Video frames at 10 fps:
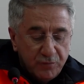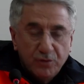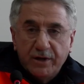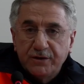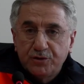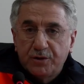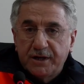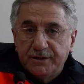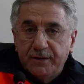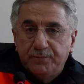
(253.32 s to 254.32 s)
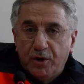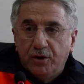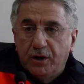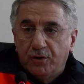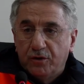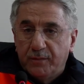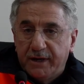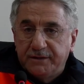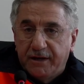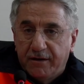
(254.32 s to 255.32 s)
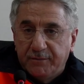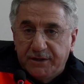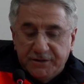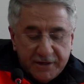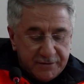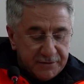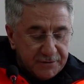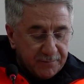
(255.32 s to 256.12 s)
Bundan sonra da böyle olmaya devam edecektir.